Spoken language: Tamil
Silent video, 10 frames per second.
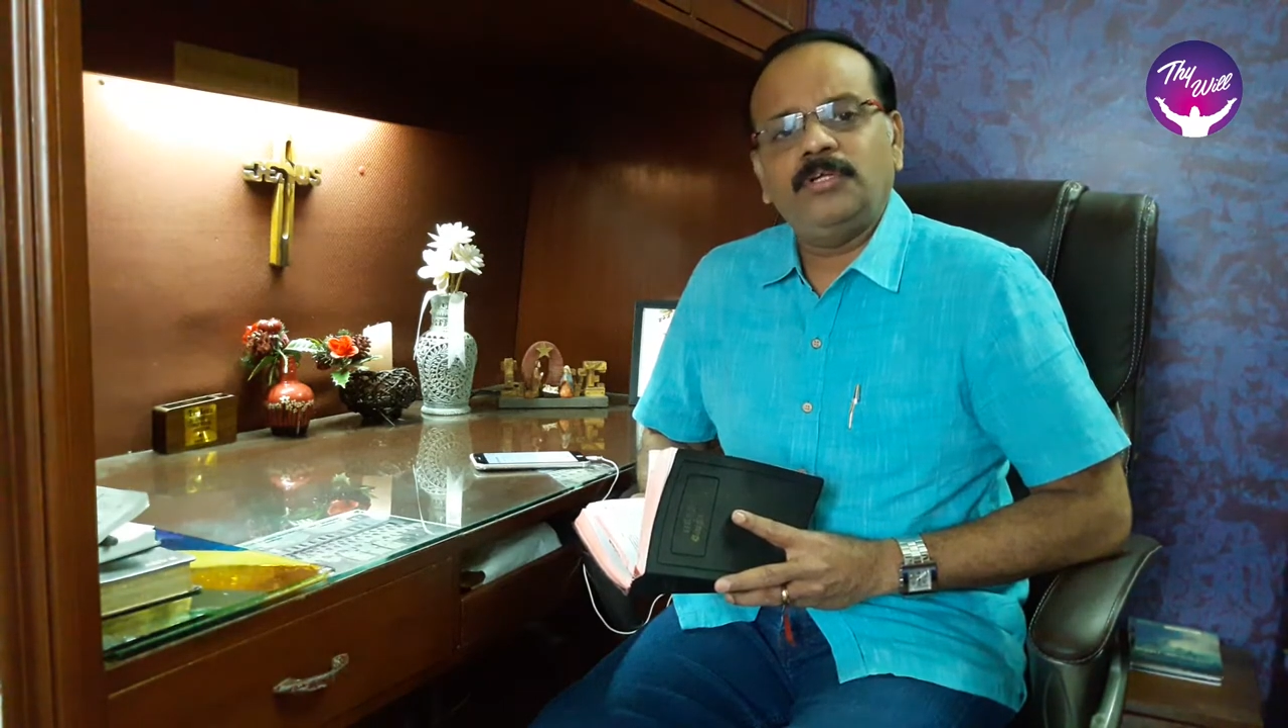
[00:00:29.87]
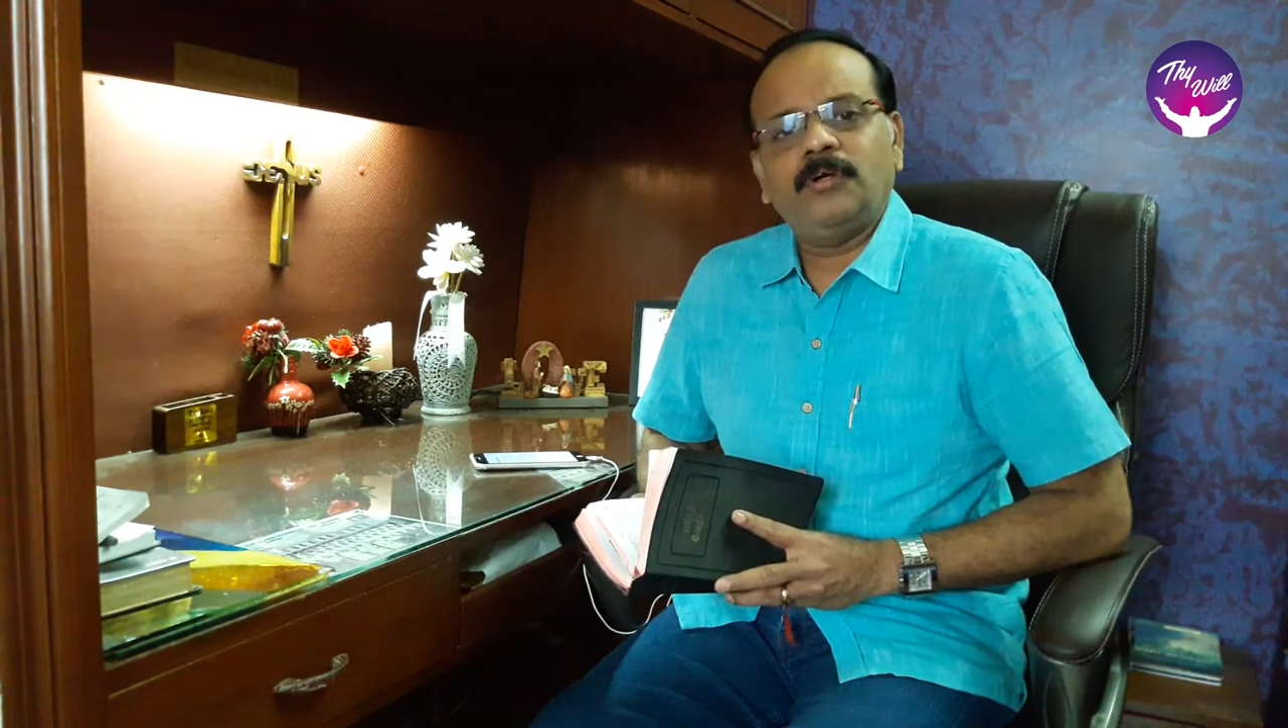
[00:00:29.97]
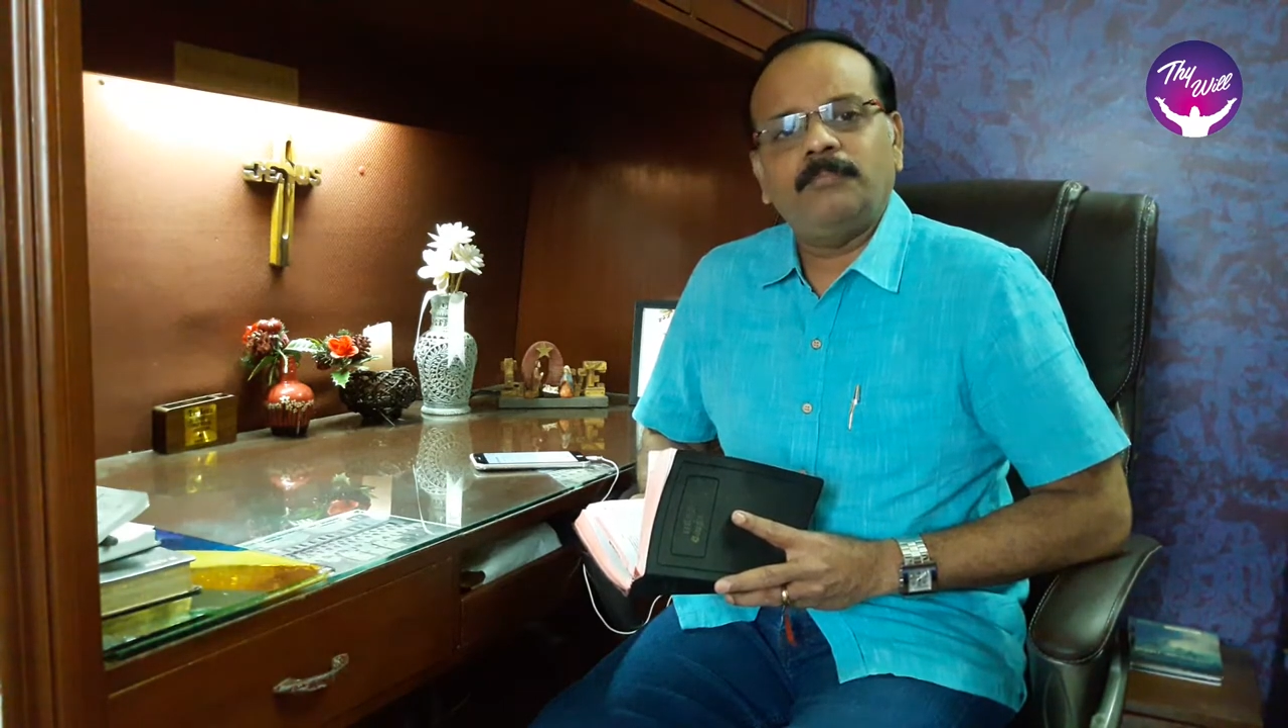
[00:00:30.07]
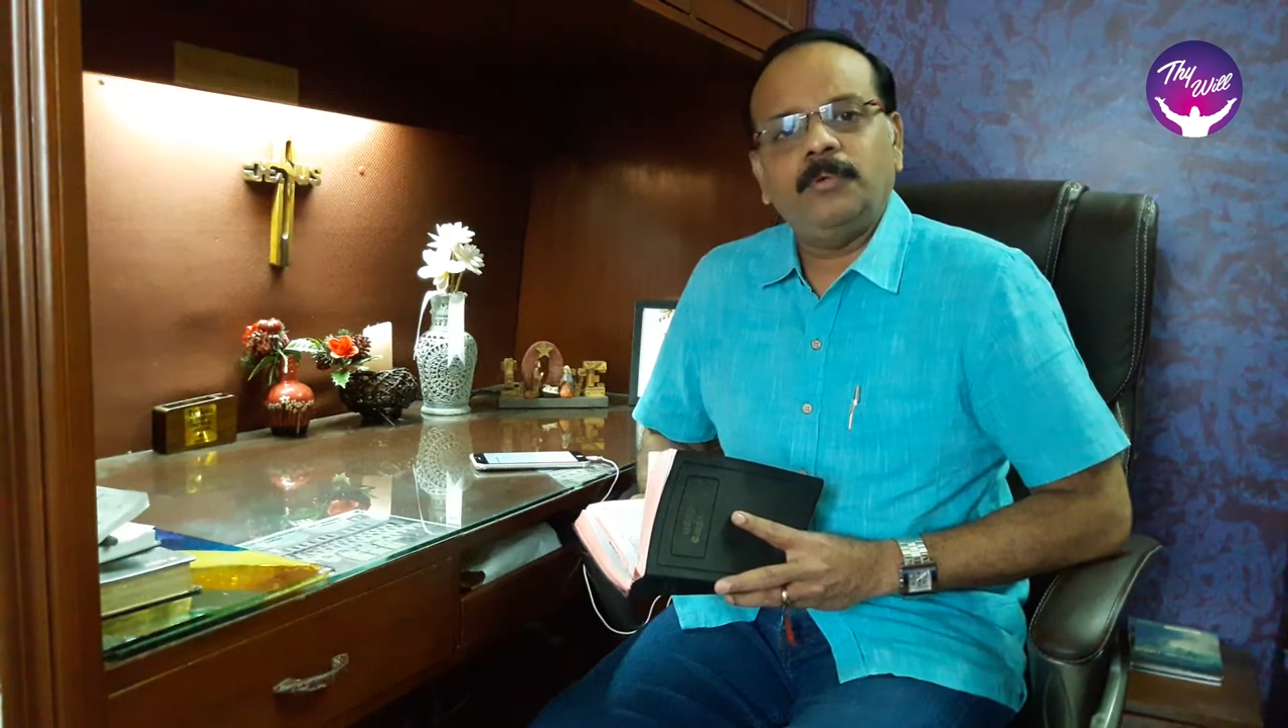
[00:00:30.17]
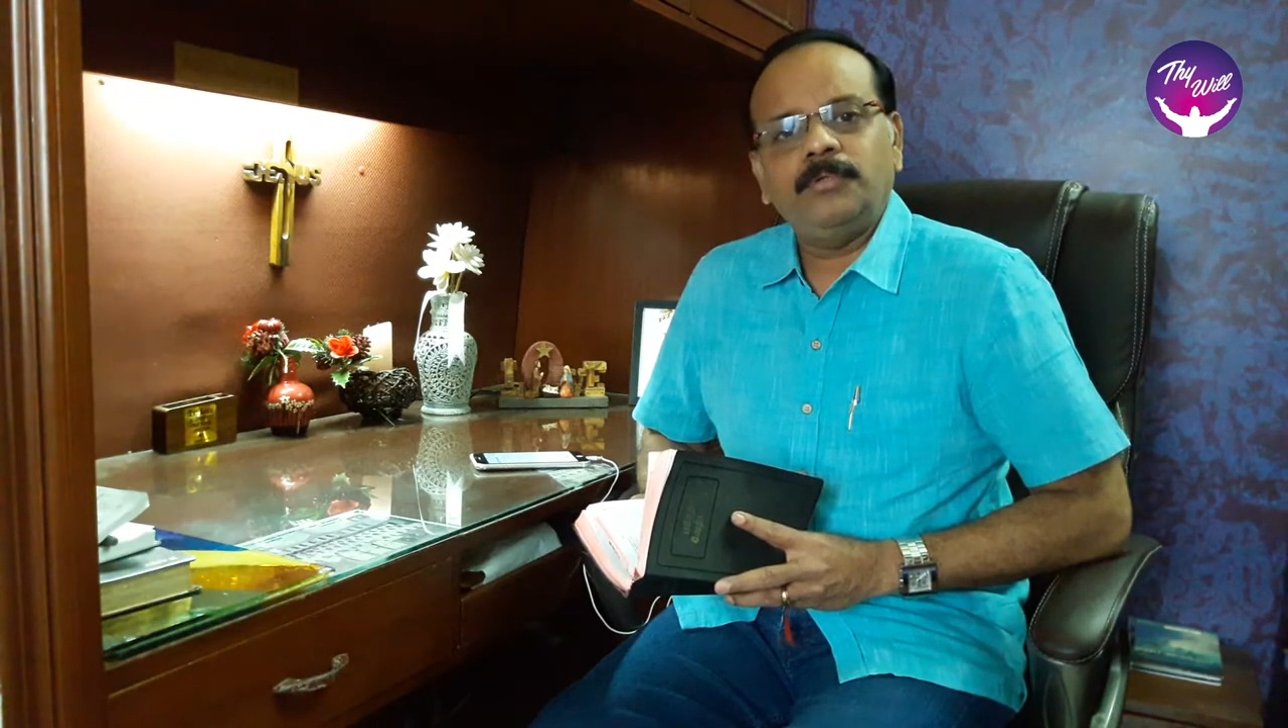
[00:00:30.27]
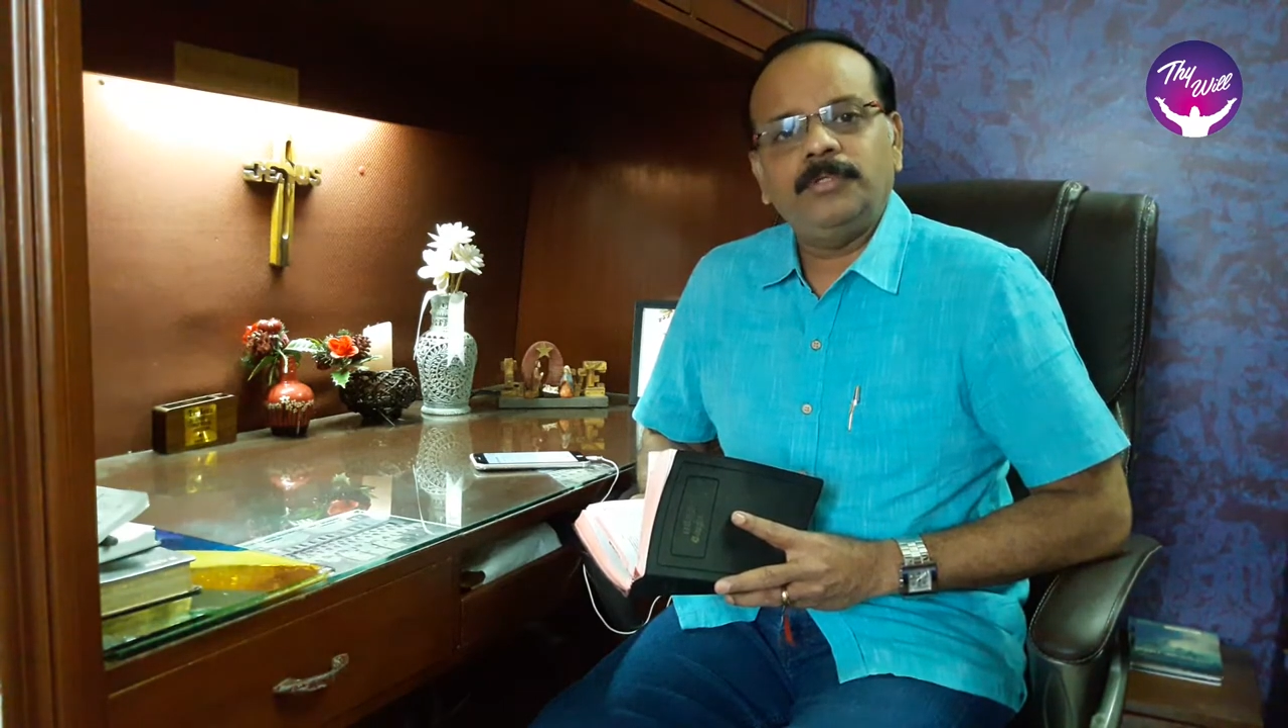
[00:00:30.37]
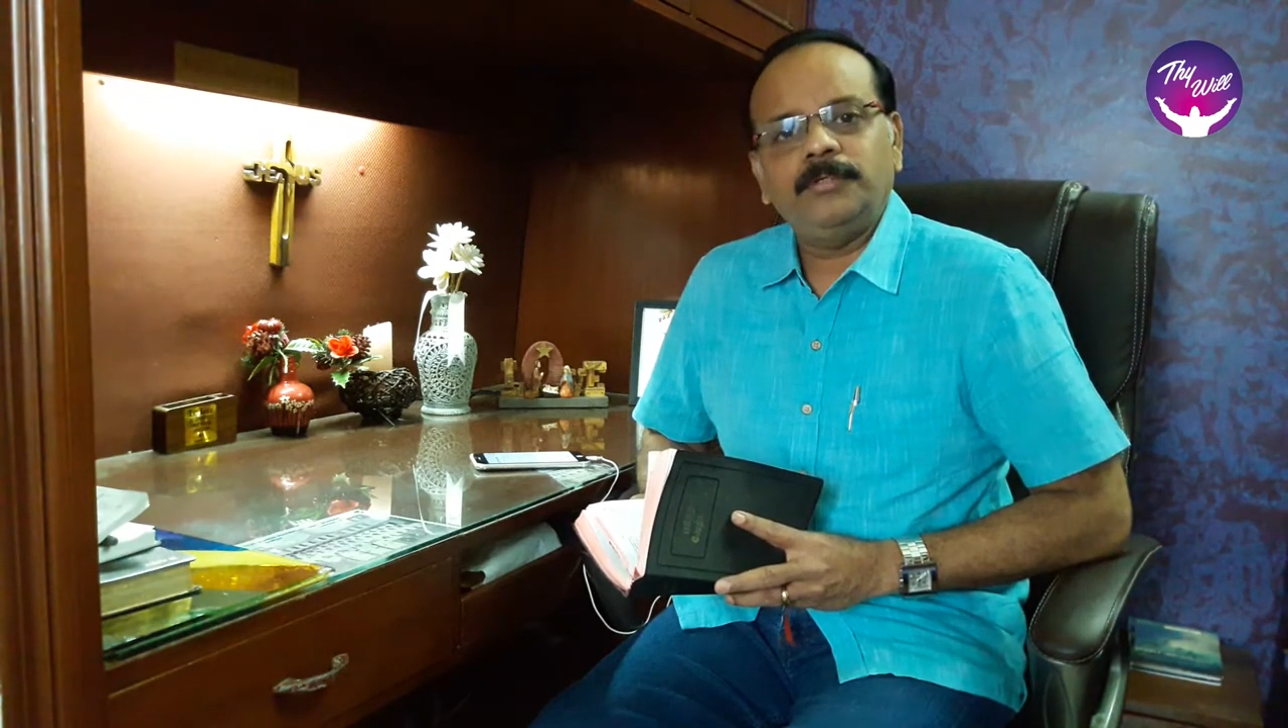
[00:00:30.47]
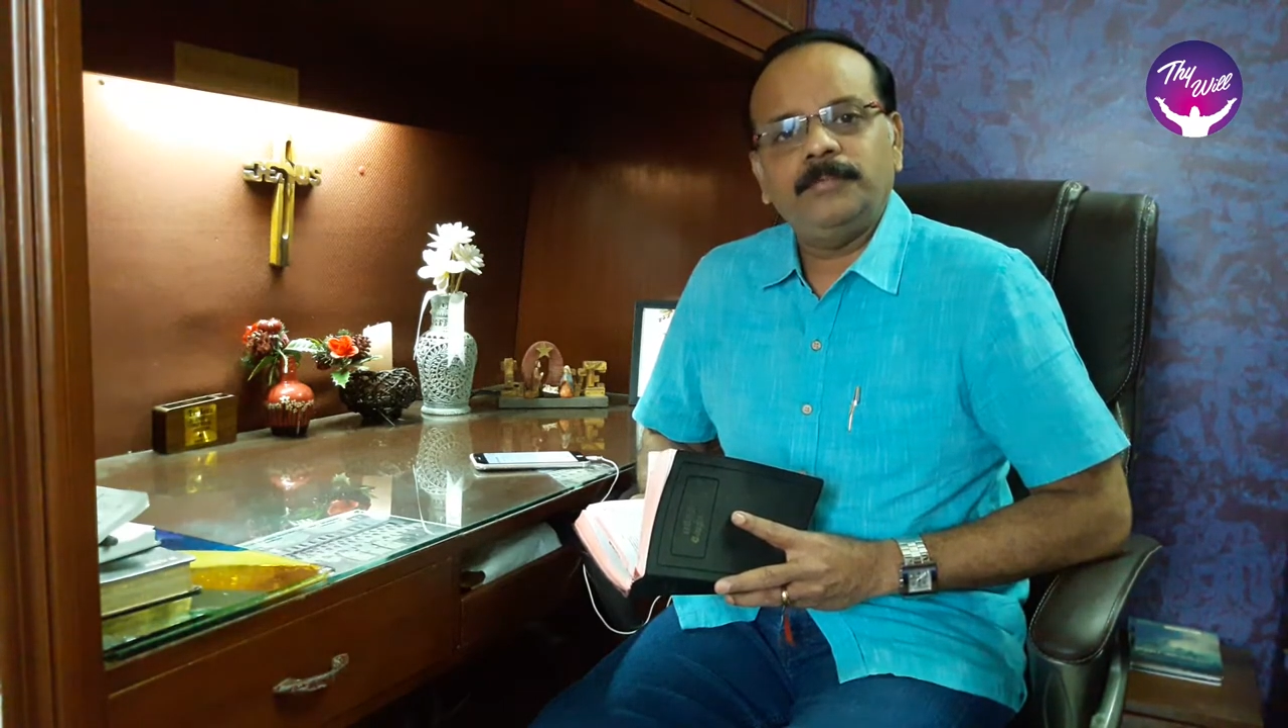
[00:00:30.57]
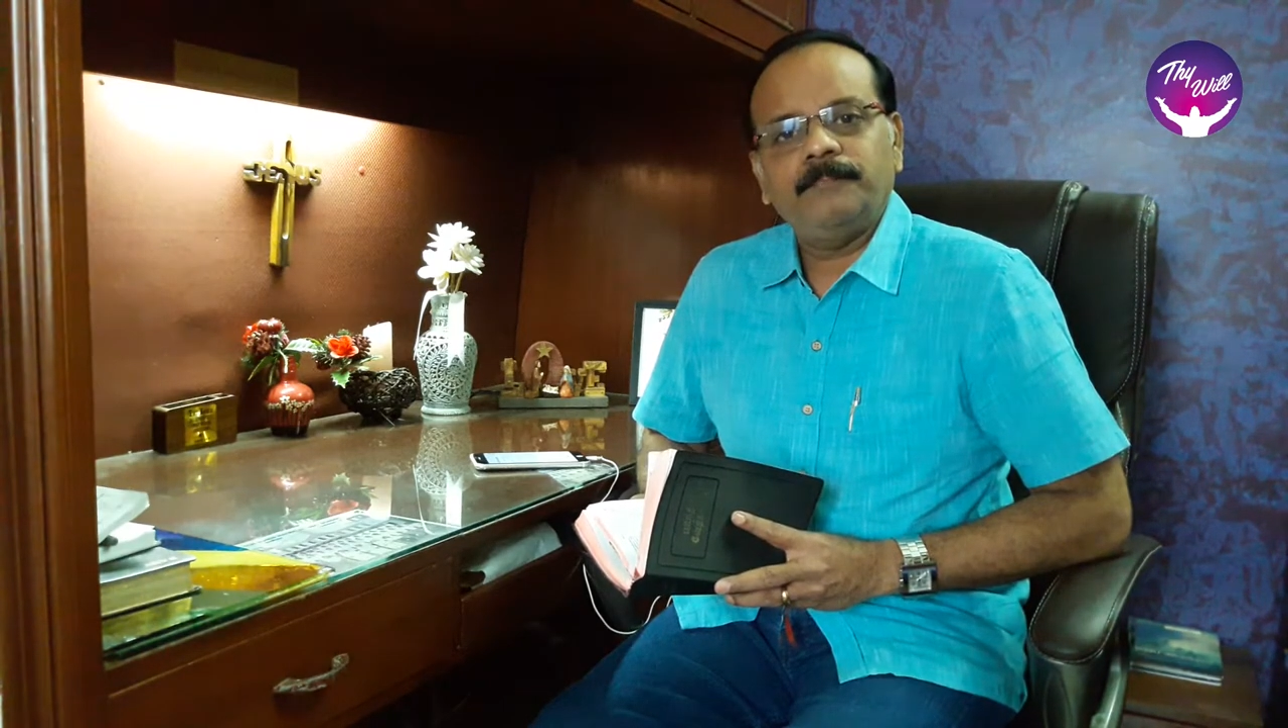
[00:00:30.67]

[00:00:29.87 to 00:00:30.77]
இருக்கும் பொழுது